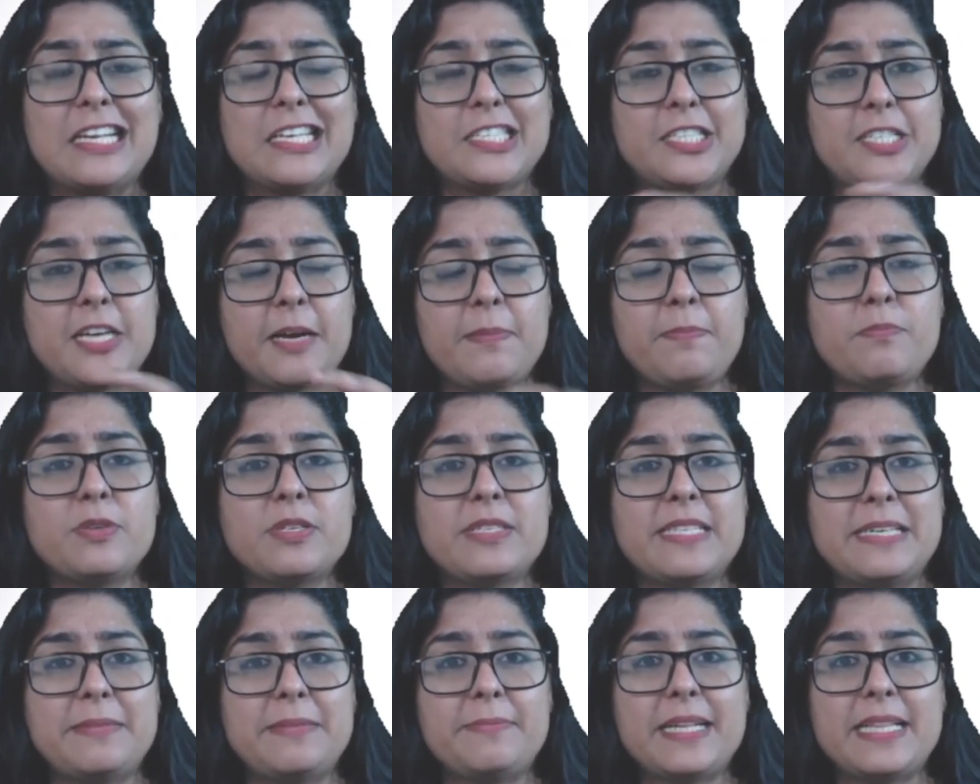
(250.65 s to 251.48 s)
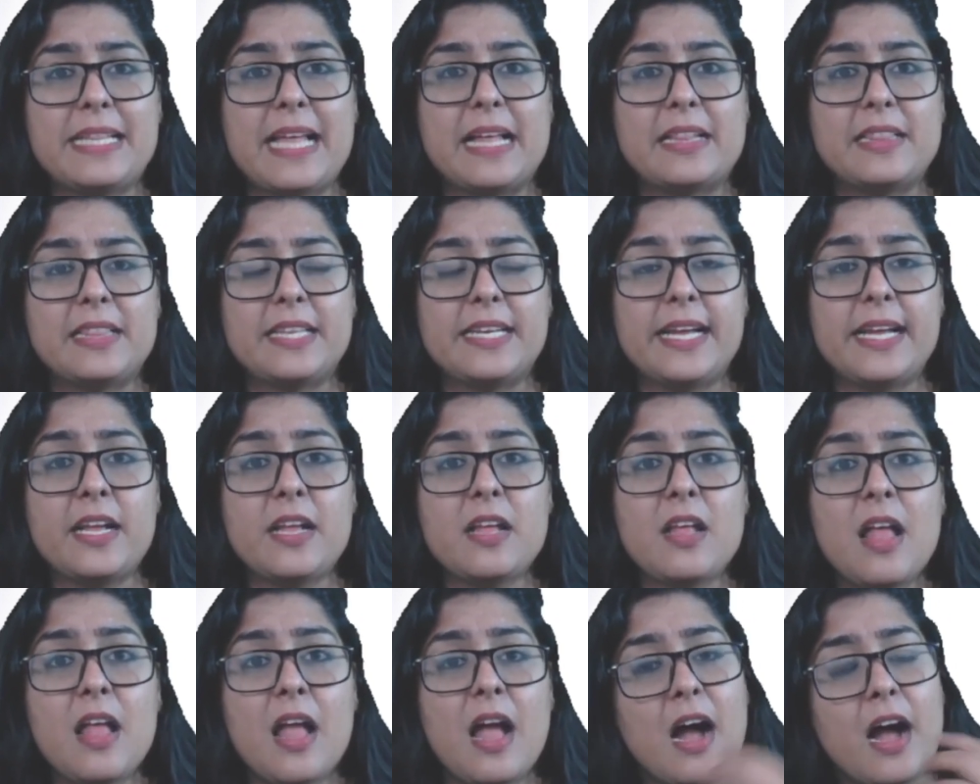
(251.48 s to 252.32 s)
जब मुसीबत आती है
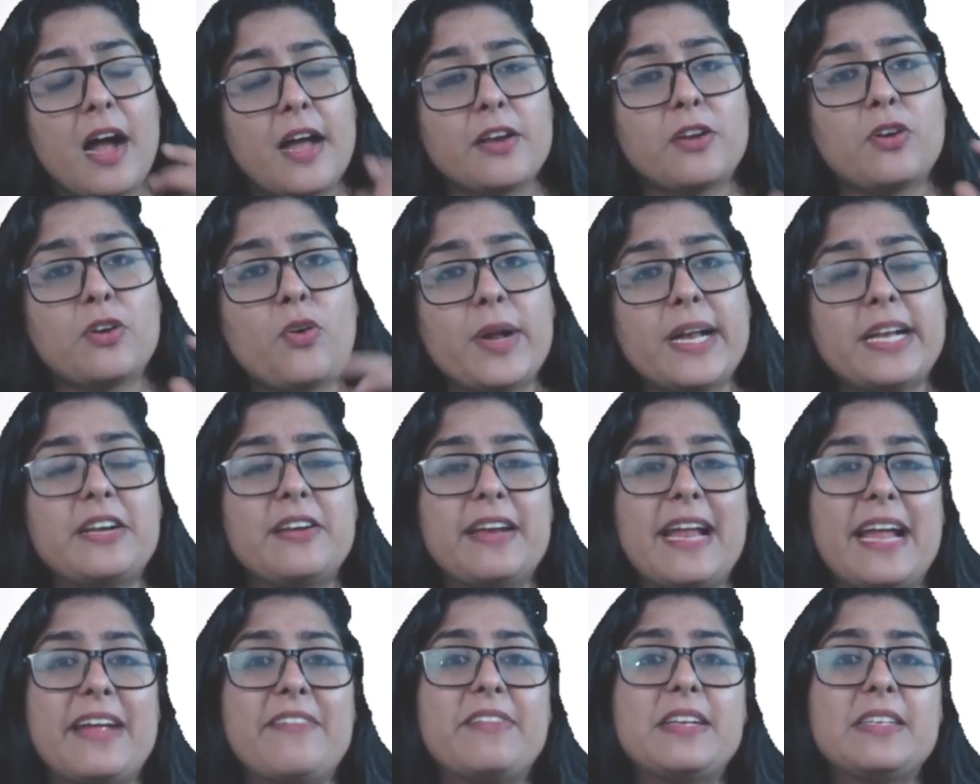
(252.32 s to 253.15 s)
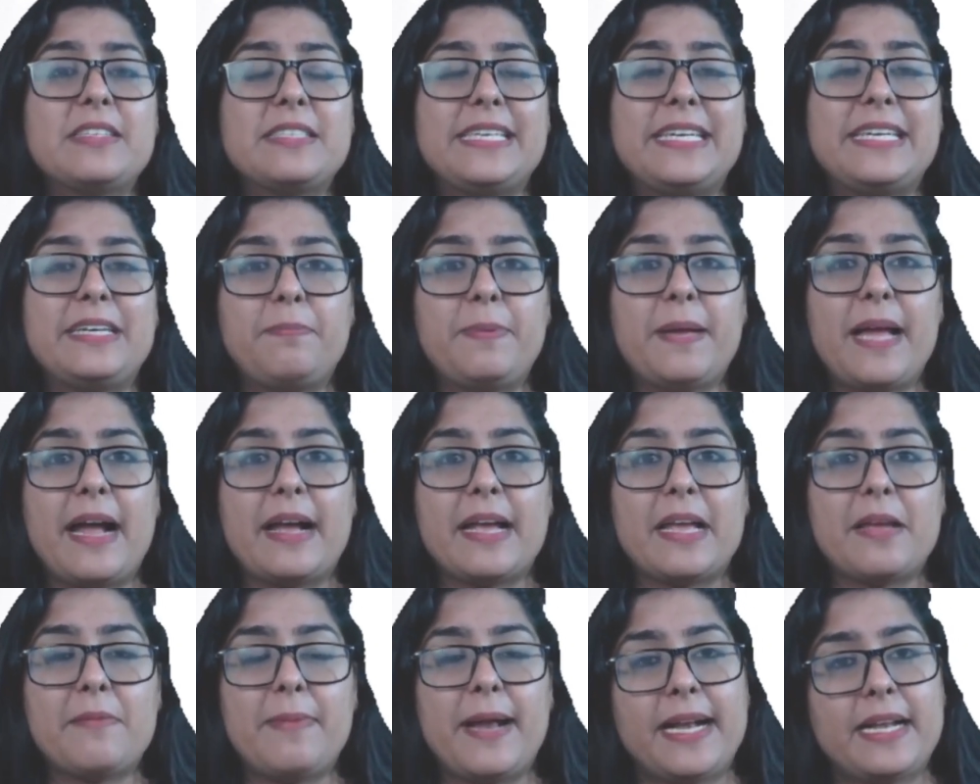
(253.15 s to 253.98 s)
हर कोई ड्राइविंग सीट पे
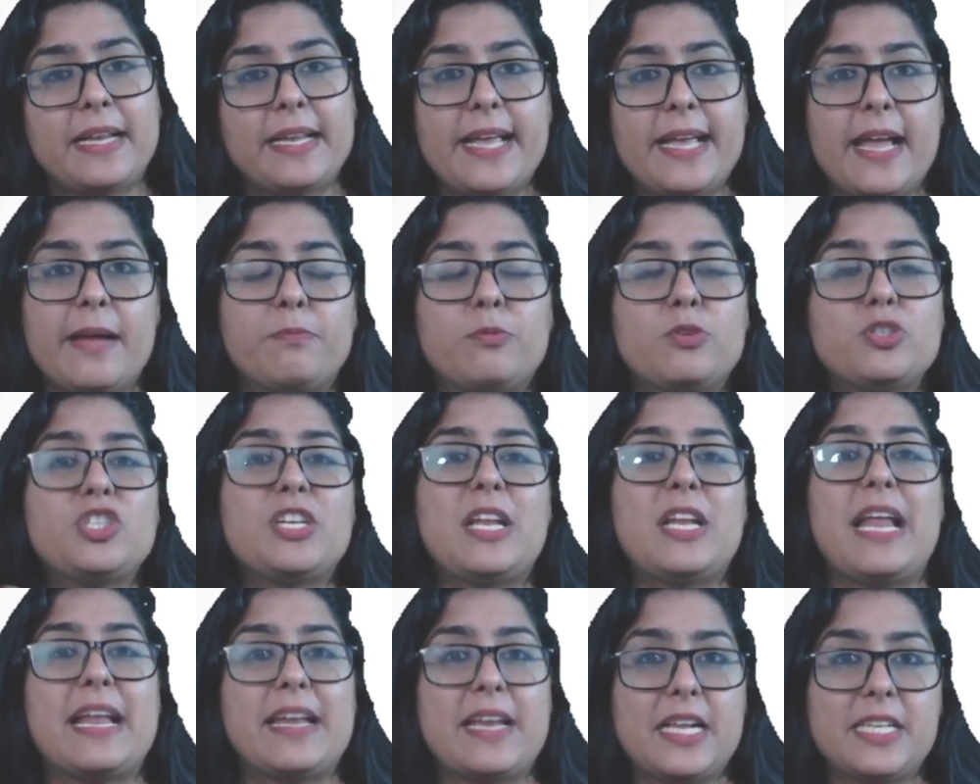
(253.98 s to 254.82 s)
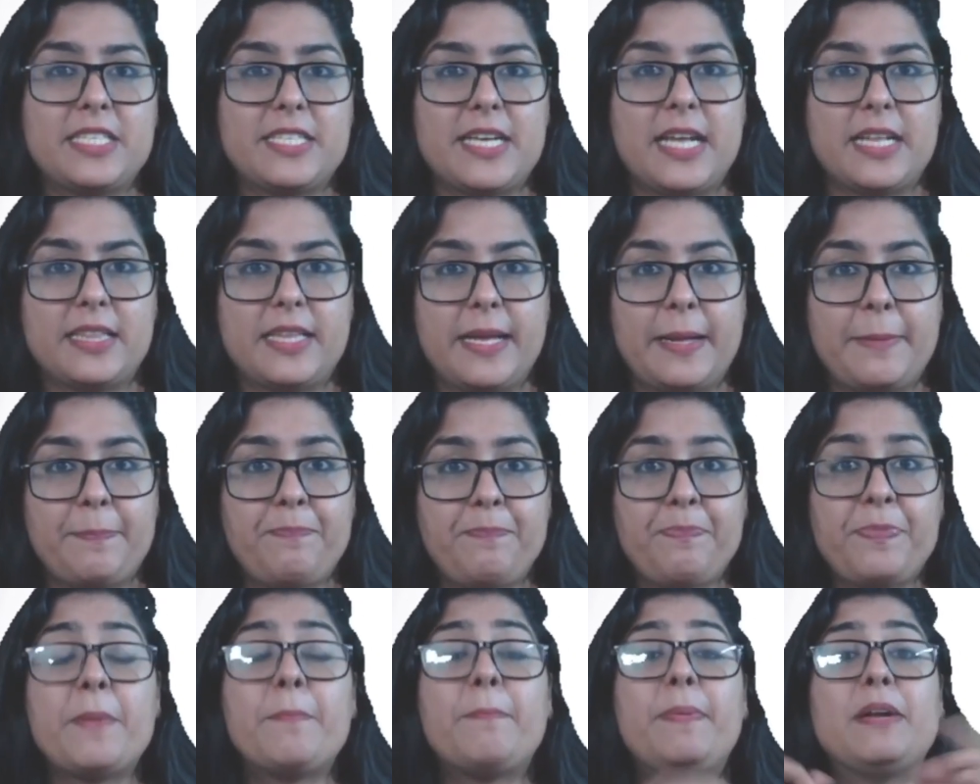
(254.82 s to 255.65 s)
आके बैठ के आपको चलाना चाहता है
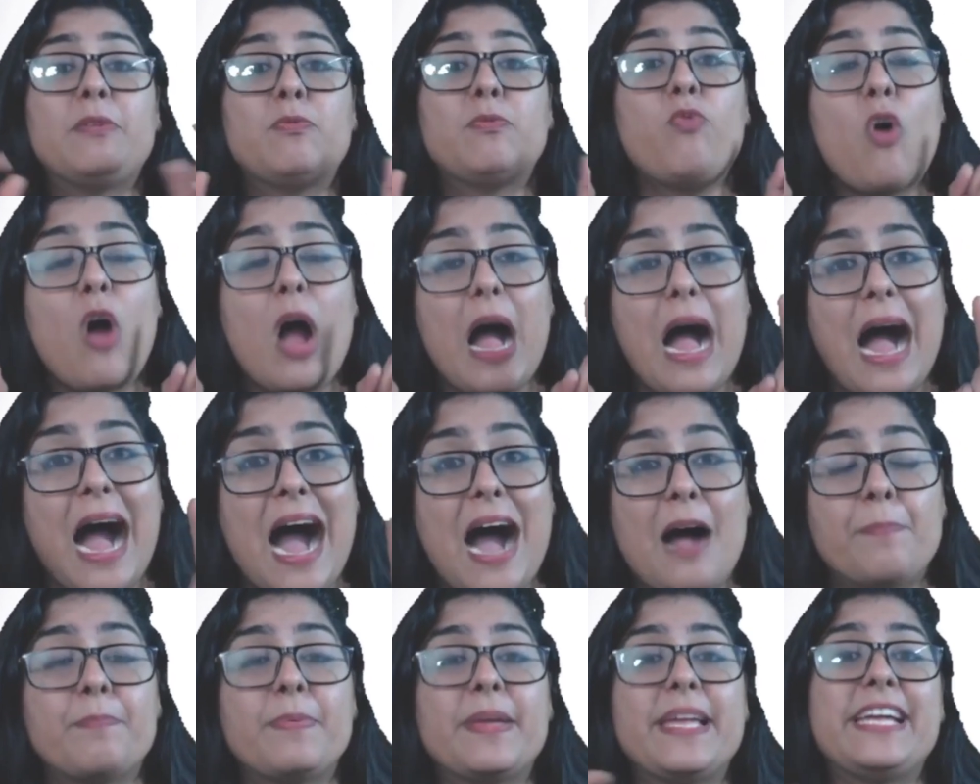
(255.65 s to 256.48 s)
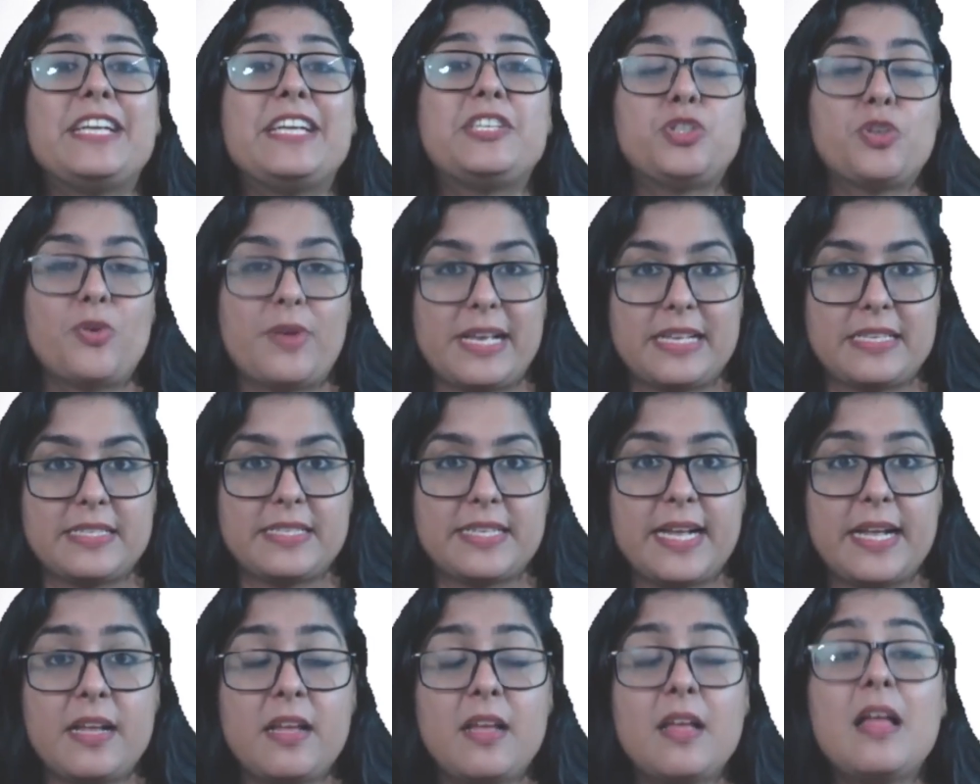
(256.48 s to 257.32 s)
बट वो आपकी चॉइस
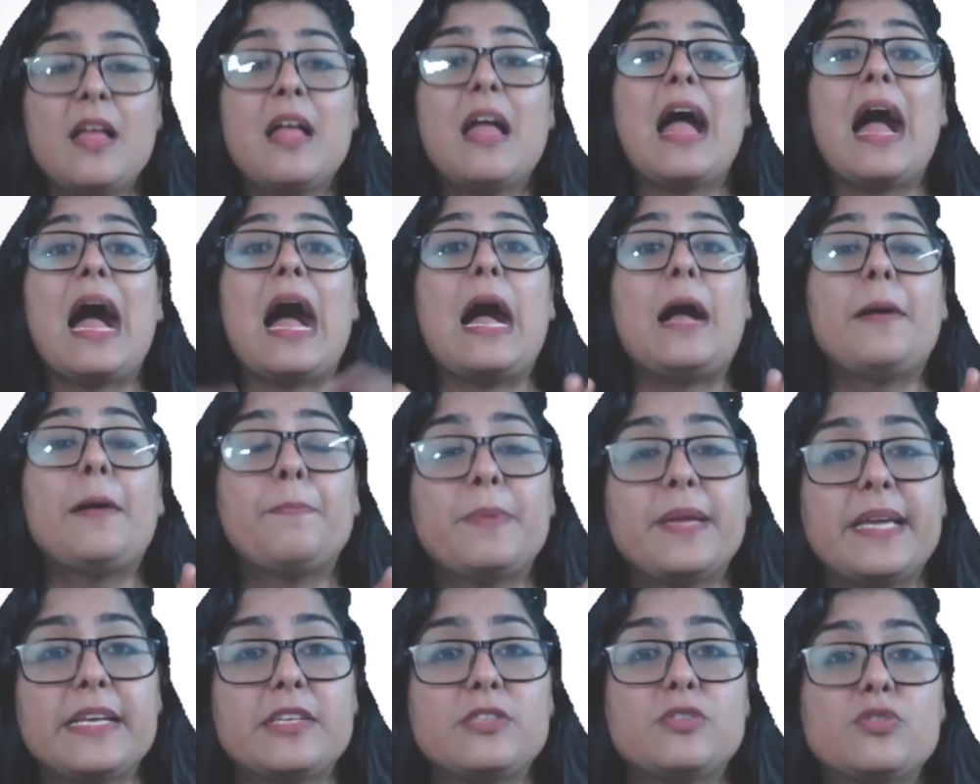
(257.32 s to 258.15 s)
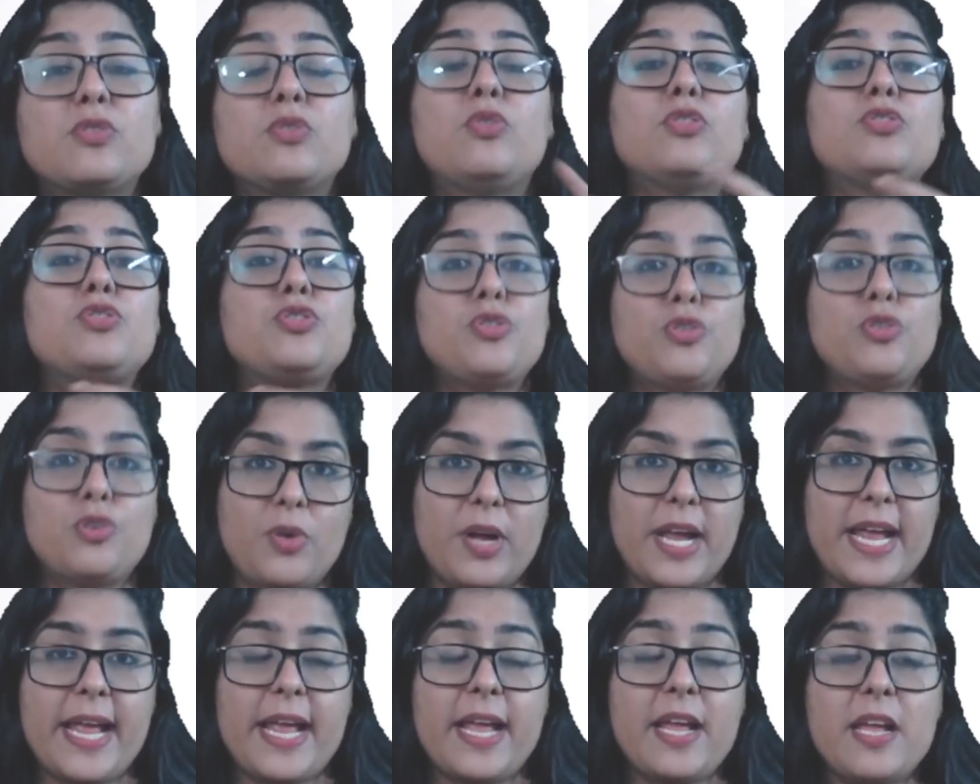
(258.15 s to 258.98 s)
है आप किसको
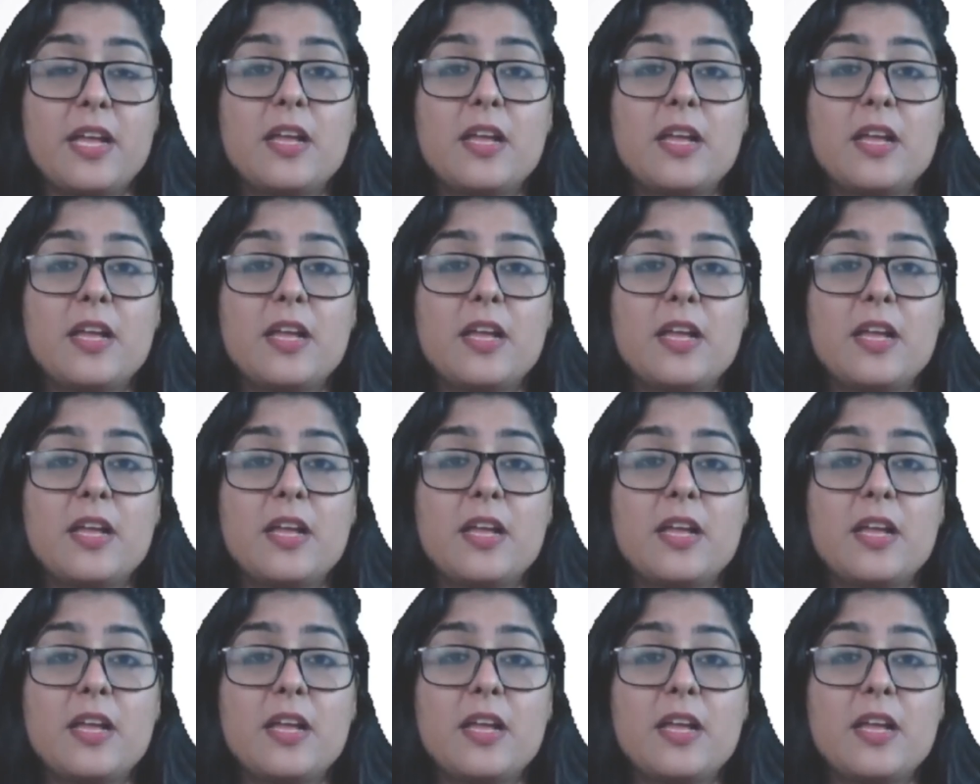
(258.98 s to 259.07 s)
चुनोगे